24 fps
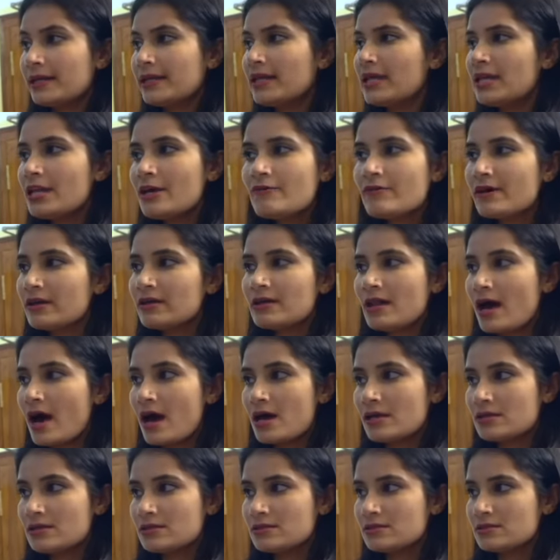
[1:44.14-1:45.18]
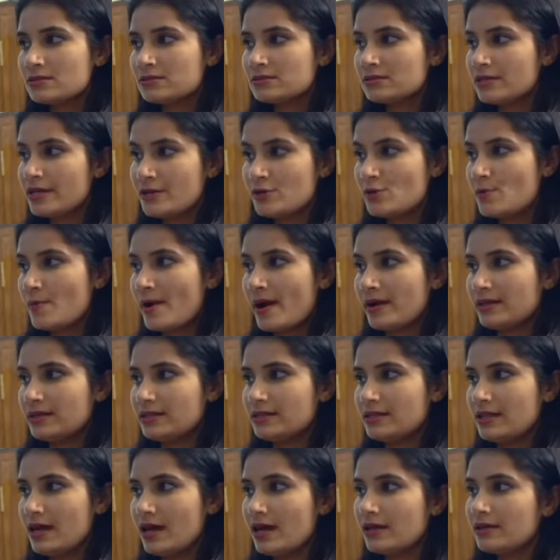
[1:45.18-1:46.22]
வீட்லயே டுவெண்ட்டி ஃபோர் ஹவர்ஸும் இருக்கீங்க
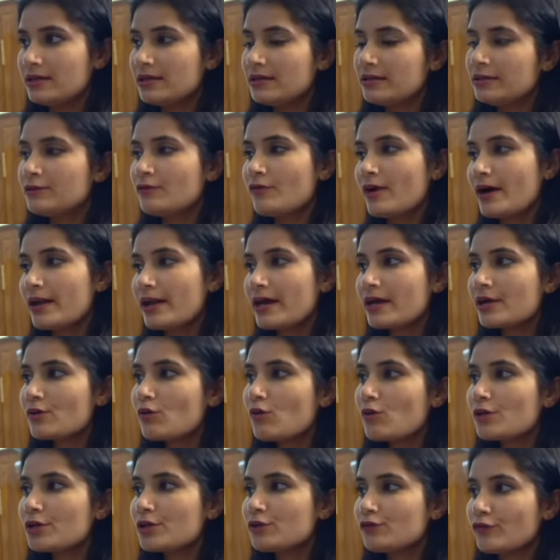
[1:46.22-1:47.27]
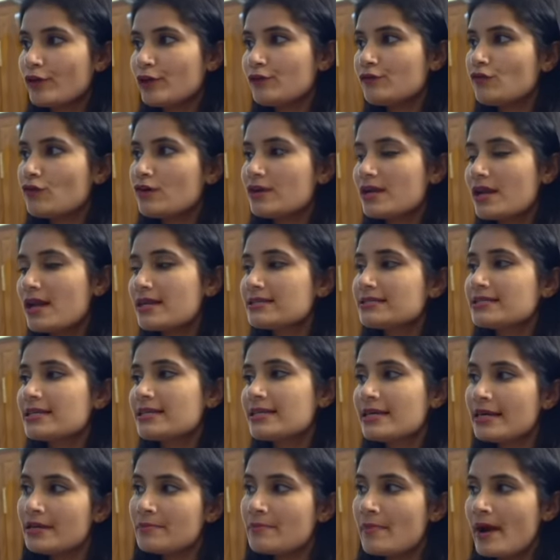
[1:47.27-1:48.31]
ஒண்ணுமே பண்ணல இந்த ஒன் ஹவர்ல என்ன
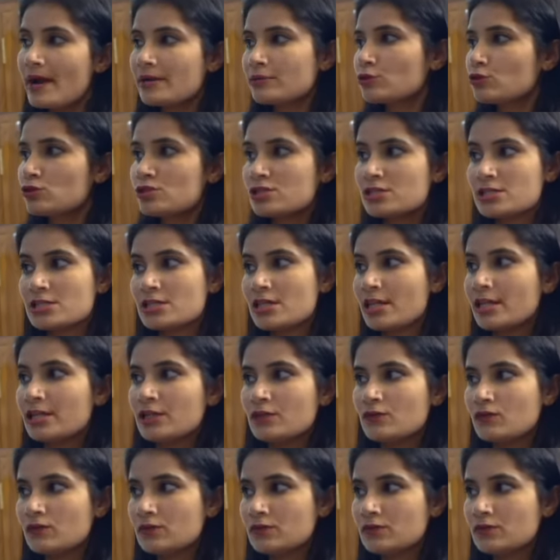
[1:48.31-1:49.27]
பண்ணி கிழிக்க போறீங்க சொல்லுங்க